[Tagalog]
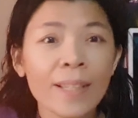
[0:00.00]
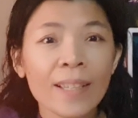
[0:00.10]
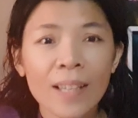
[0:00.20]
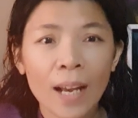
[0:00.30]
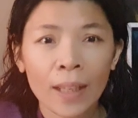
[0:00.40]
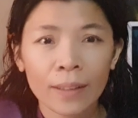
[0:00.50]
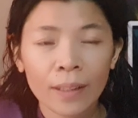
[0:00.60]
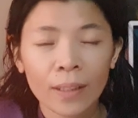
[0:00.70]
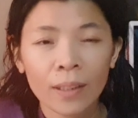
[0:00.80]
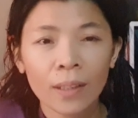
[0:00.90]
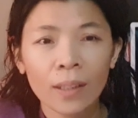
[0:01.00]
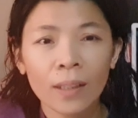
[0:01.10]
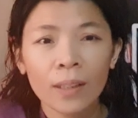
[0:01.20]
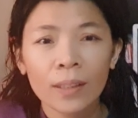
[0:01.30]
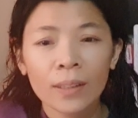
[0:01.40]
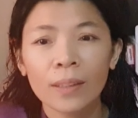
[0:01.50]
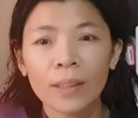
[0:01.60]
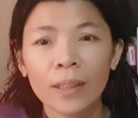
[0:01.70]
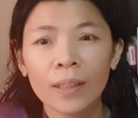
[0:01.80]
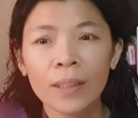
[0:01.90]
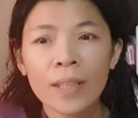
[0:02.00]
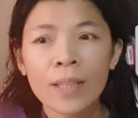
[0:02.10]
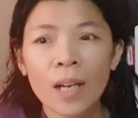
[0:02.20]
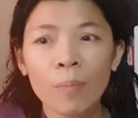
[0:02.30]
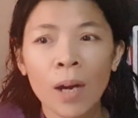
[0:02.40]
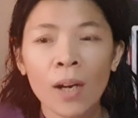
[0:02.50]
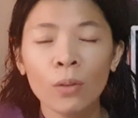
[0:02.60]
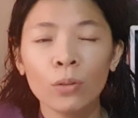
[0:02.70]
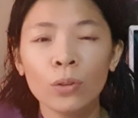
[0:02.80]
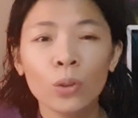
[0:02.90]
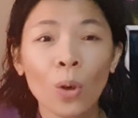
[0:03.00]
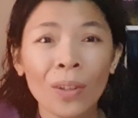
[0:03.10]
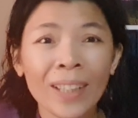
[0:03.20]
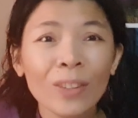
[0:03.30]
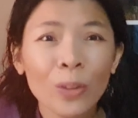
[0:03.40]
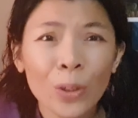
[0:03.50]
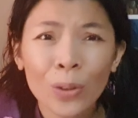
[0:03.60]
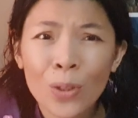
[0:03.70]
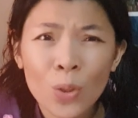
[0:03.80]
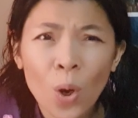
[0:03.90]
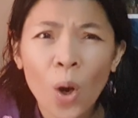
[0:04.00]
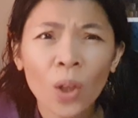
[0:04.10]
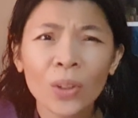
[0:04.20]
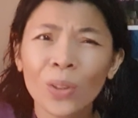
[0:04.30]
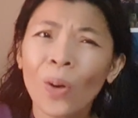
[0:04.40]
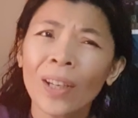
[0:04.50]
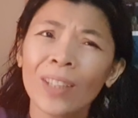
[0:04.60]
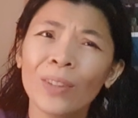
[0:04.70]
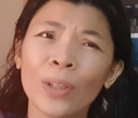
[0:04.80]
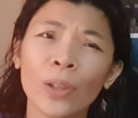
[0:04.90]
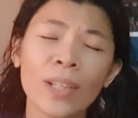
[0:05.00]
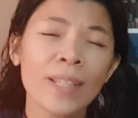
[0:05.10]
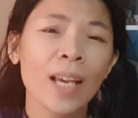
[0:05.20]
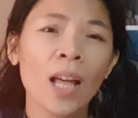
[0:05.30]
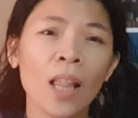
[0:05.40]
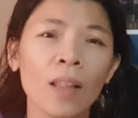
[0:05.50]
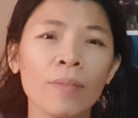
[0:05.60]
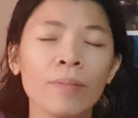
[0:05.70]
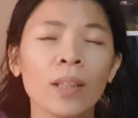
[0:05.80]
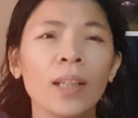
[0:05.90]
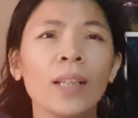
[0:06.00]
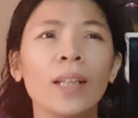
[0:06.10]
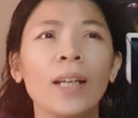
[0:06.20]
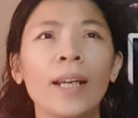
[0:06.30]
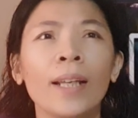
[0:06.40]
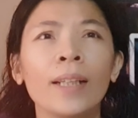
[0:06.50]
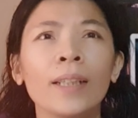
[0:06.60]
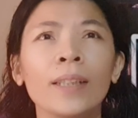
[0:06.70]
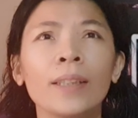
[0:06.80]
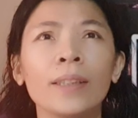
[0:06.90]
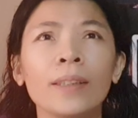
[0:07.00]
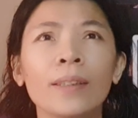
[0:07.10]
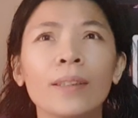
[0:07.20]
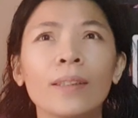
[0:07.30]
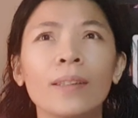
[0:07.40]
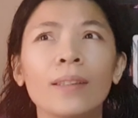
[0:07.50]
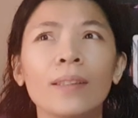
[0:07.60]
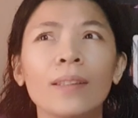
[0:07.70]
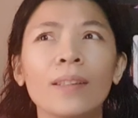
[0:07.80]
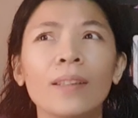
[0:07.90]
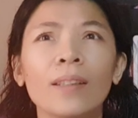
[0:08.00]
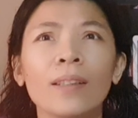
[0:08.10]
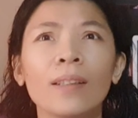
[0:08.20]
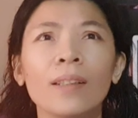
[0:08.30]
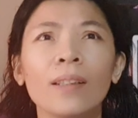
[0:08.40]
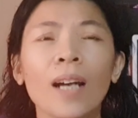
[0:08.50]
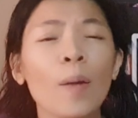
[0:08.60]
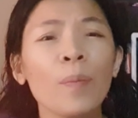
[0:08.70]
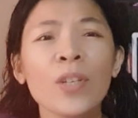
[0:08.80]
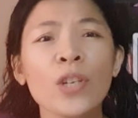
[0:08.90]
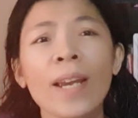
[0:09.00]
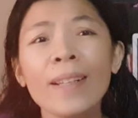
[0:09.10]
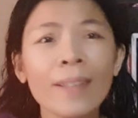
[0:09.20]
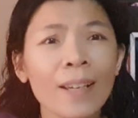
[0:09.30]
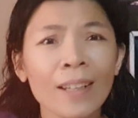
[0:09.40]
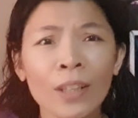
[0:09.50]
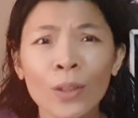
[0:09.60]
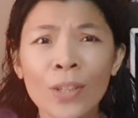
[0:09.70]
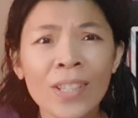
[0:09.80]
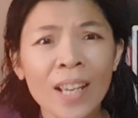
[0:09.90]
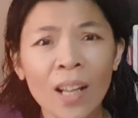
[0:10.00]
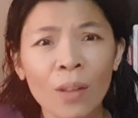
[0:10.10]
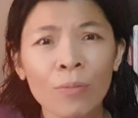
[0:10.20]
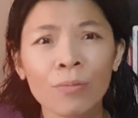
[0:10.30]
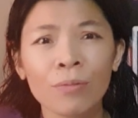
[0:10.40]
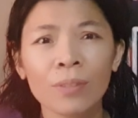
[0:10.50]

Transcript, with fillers: isa sa atin it is about talking to your soul, talking to yourself, and appreciating yourself.